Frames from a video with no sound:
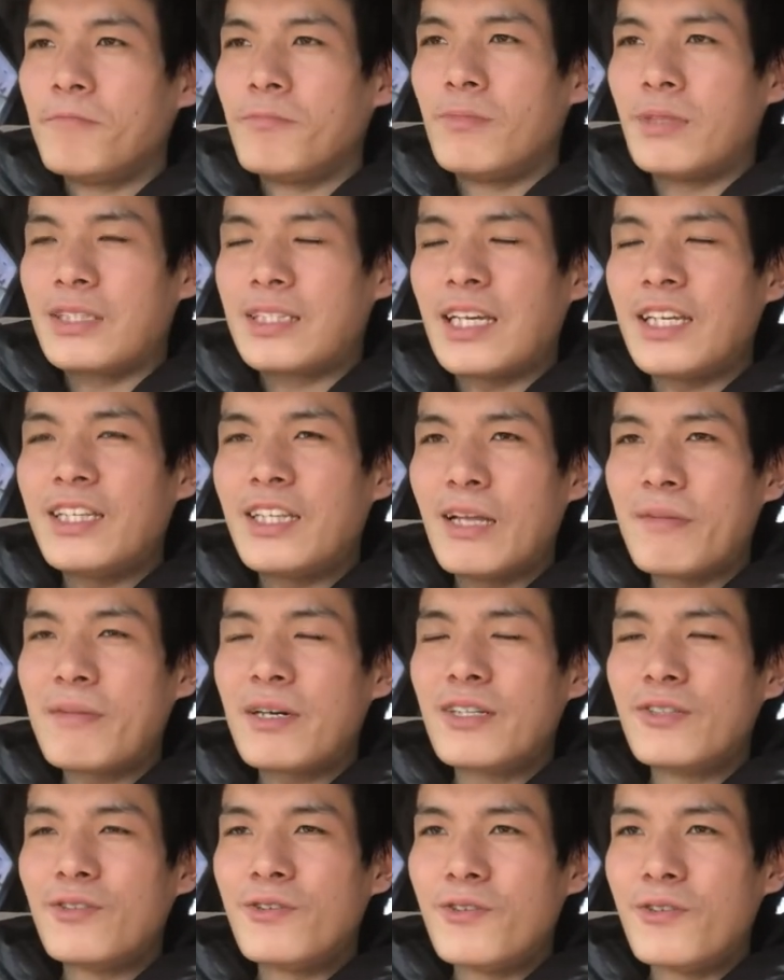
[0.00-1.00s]
まあ、埼
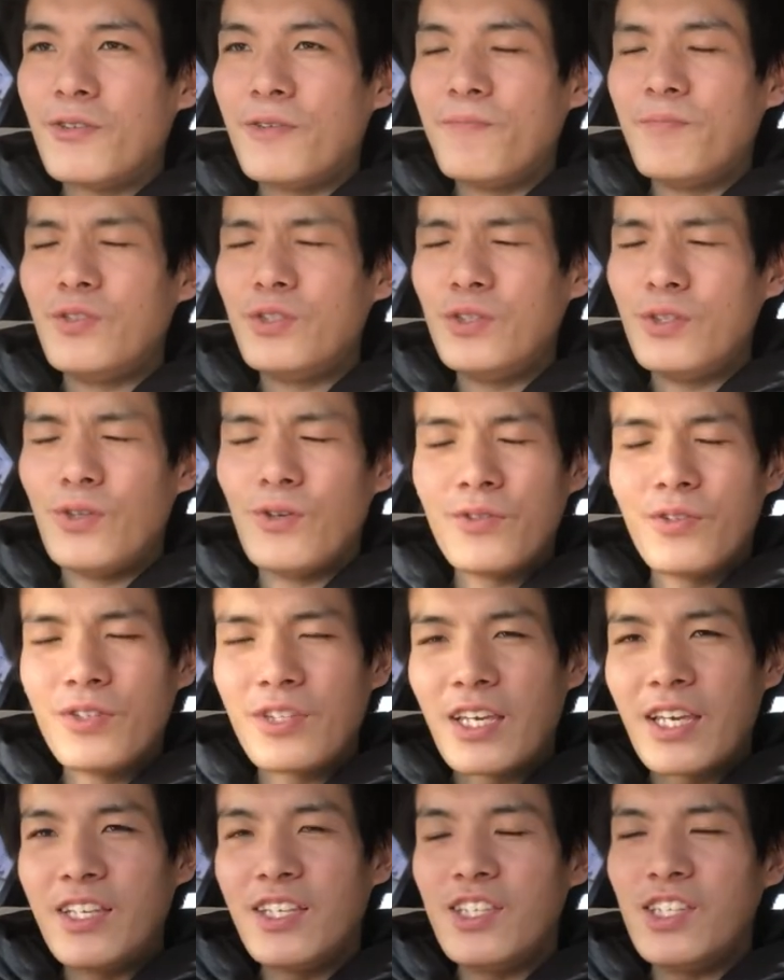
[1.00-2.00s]
玉をうどん
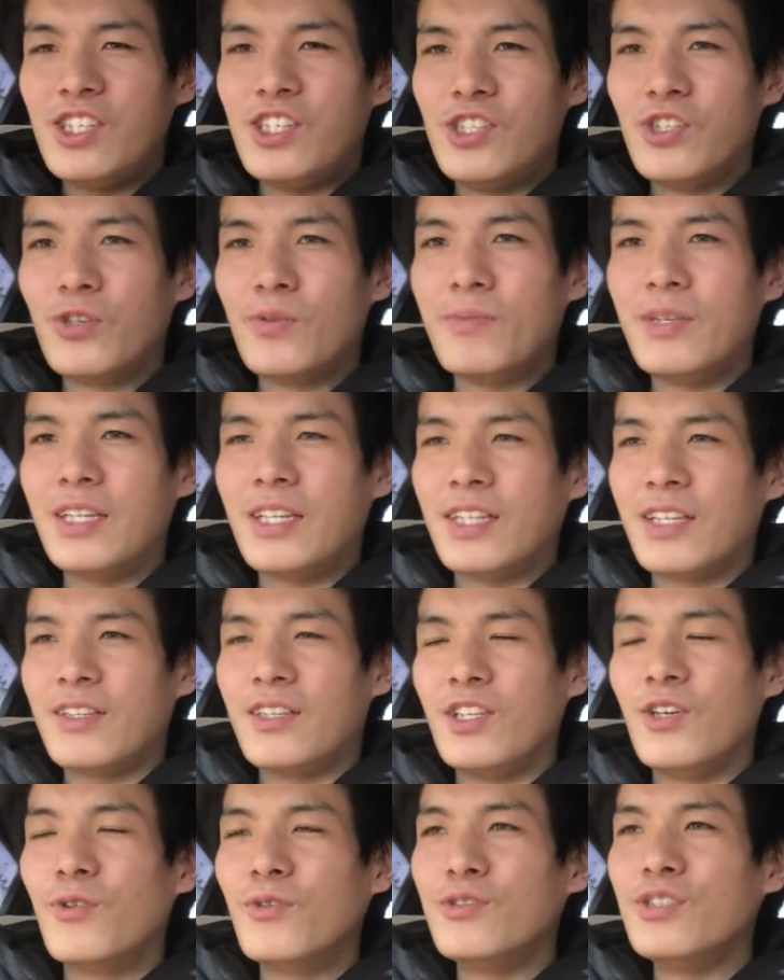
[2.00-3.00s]
県にしようみたいな
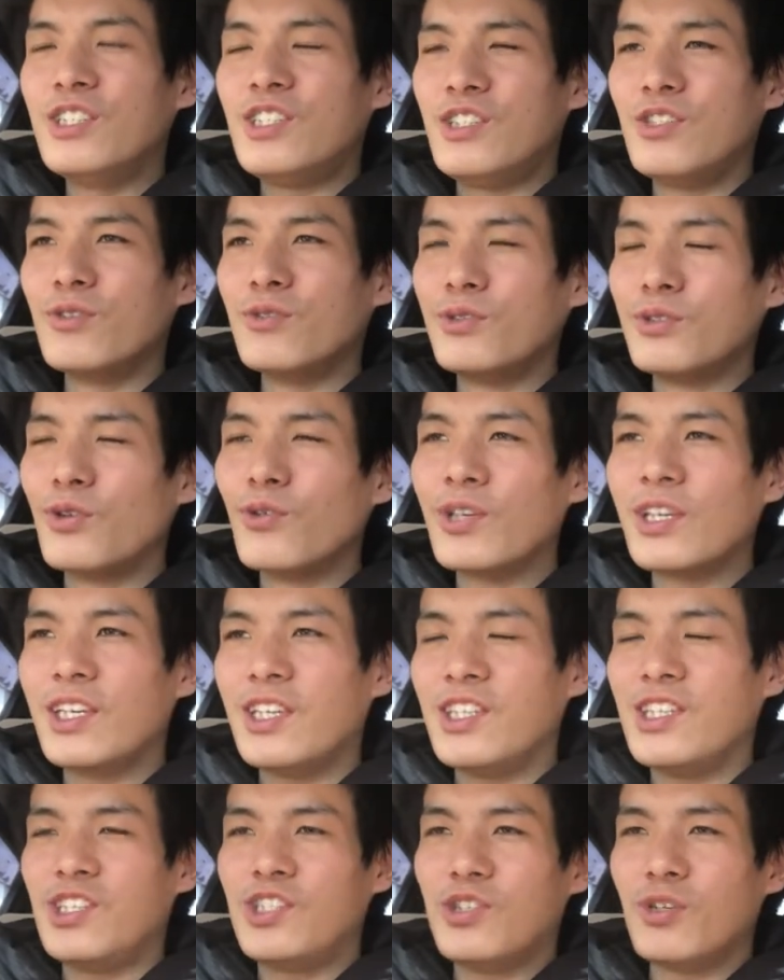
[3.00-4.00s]
日本一のうどん
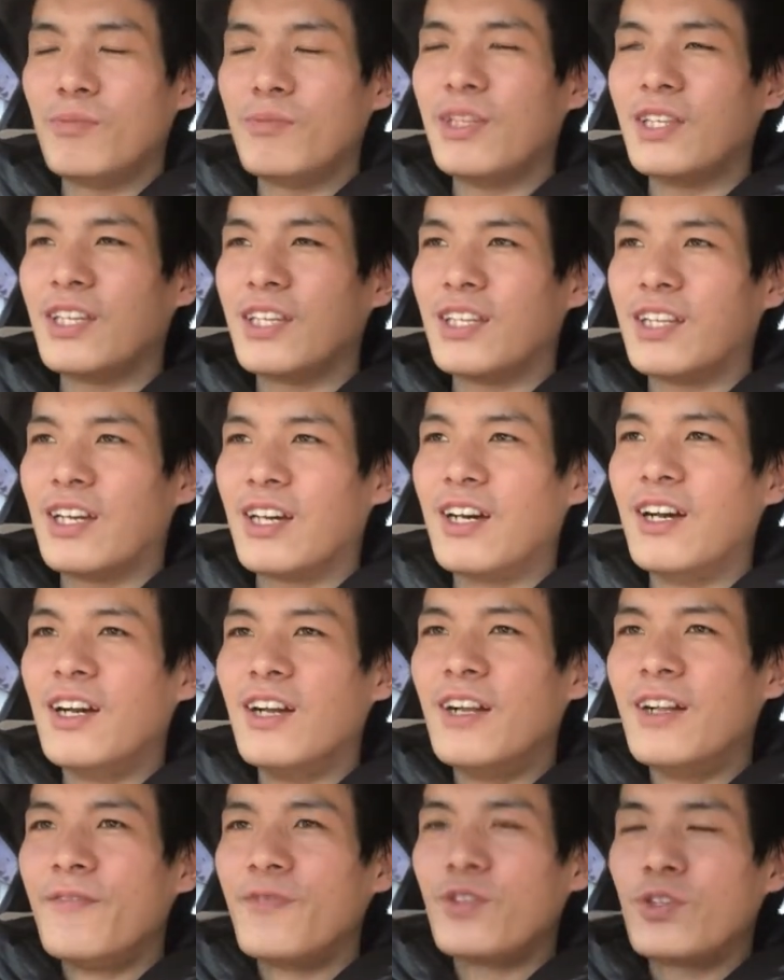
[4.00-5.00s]
県にしようみたいな
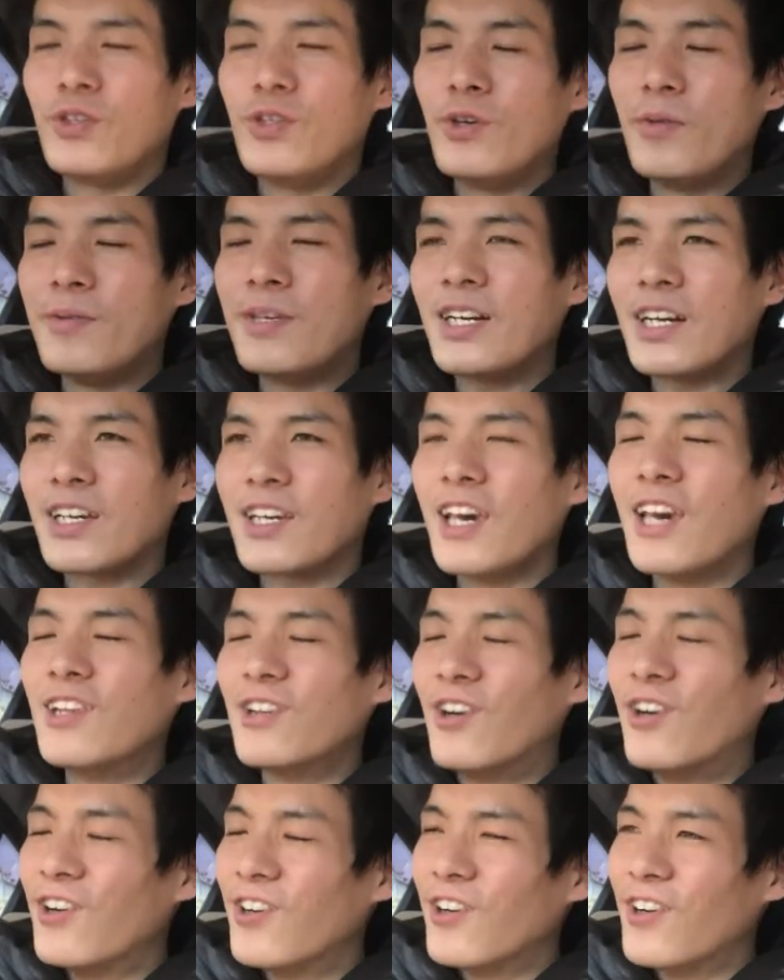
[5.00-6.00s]
呼びかけ
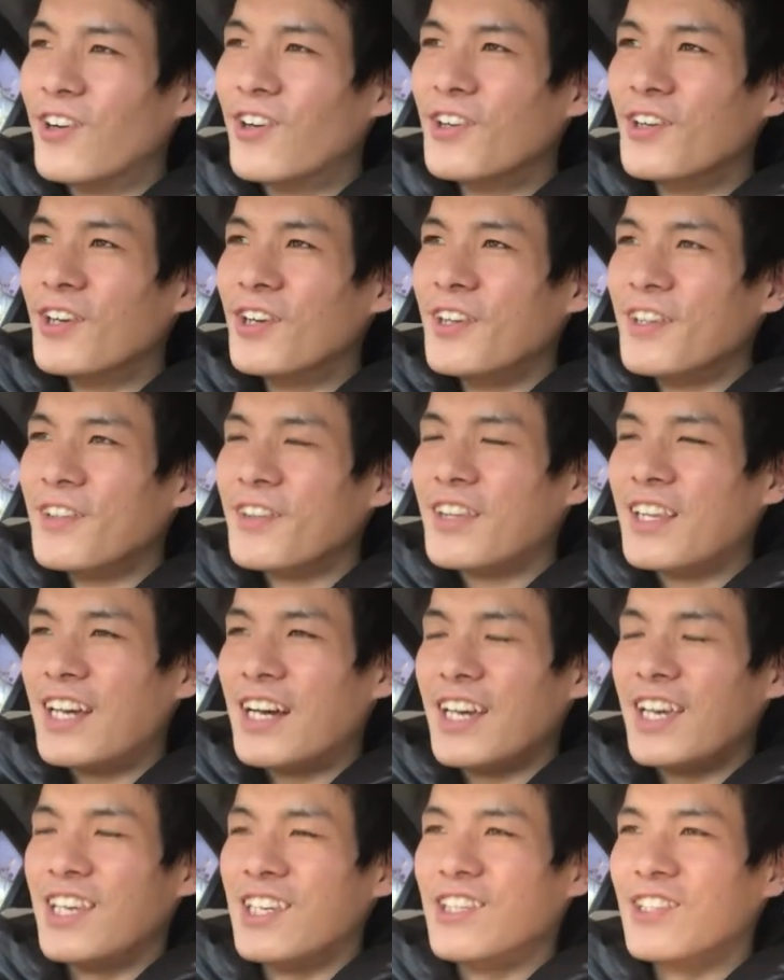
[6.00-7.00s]
の
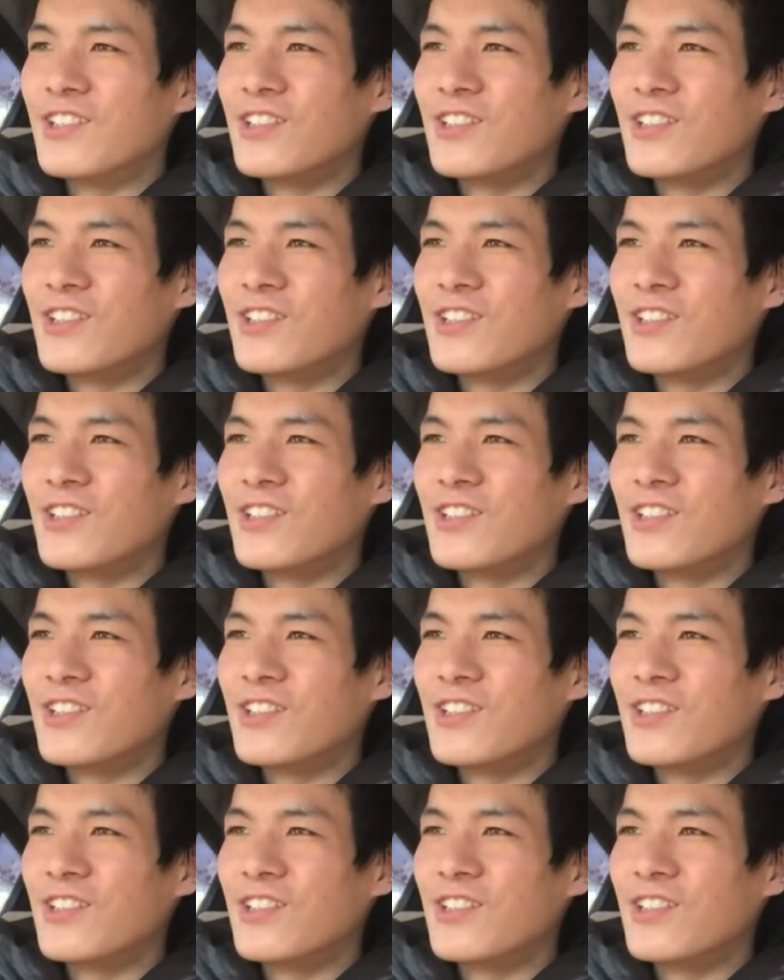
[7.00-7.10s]
内